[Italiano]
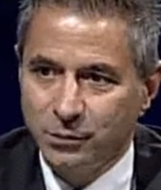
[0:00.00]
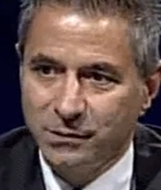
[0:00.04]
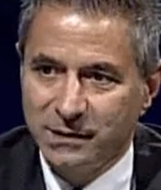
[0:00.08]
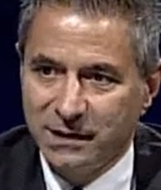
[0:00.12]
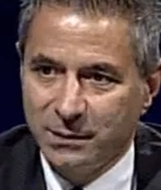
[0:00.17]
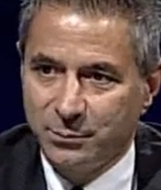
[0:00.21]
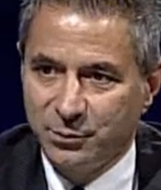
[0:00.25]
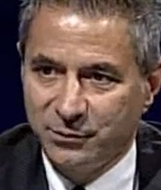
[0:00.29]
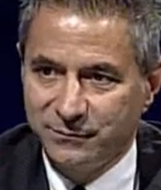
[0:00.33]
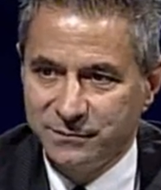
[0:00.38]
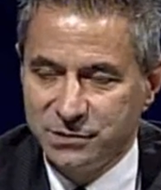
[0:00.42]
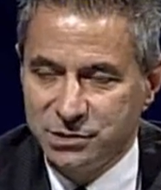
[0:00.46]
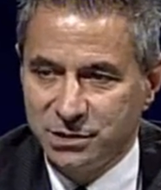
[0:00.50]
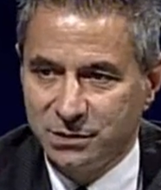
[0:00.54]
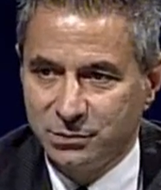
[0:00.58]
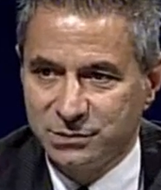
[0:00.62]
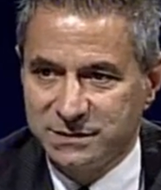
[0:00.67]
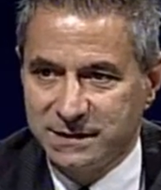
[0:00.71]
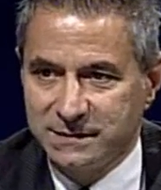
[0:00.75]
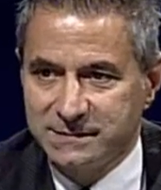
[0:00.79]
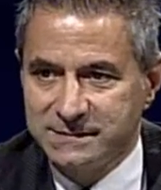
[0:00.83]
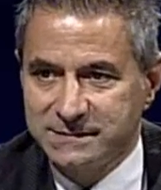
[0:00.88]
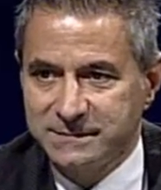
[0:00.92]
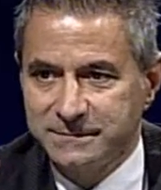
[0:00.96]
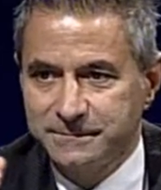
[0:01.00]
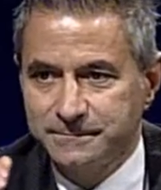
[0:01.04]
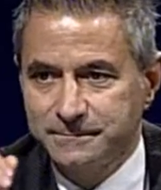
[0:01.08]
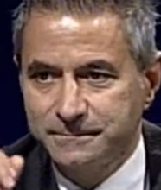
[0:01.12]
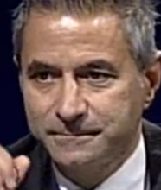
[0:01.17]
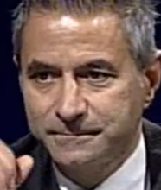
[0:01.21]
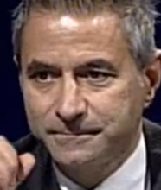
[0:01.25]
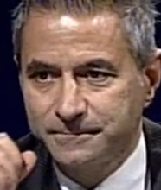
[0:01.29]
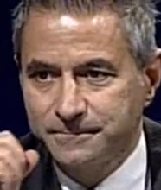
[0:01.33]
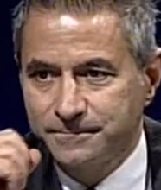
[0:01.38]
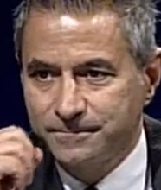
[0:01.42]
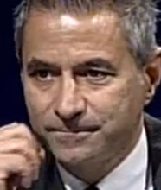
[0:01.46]
faccio questa domanda perché siamo
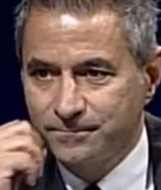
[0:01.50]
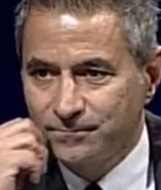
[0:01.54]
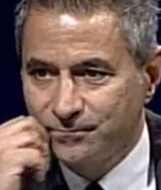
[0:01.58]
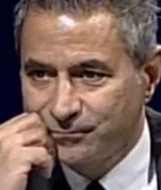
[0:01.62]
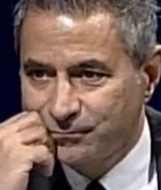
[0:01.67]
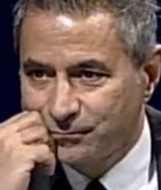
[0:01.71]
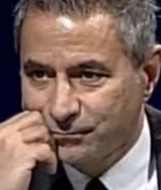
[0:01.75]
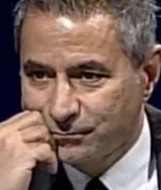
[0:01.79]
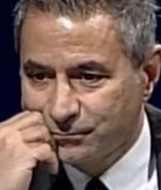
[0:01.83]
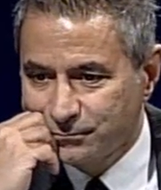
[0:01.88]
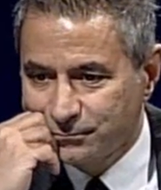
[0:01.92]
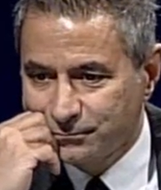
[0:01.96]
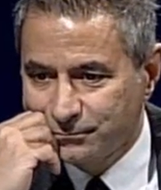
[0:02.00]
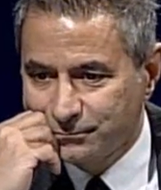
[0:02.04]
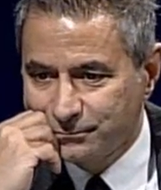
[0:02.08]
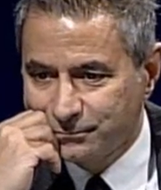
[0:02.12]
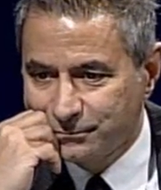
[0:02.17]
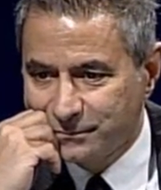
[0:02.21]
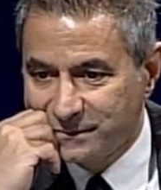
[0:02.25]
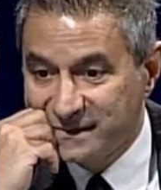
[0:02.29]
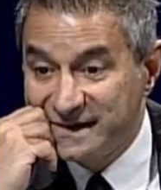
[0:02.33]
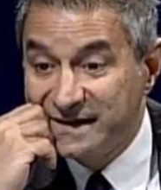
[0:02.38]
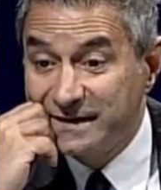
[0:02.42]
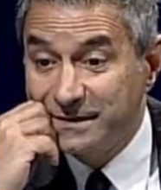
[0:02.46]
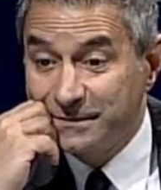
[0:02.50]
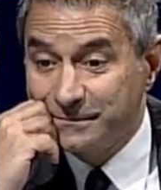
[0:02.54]
in chiusura. Sì. Lei è d'accordo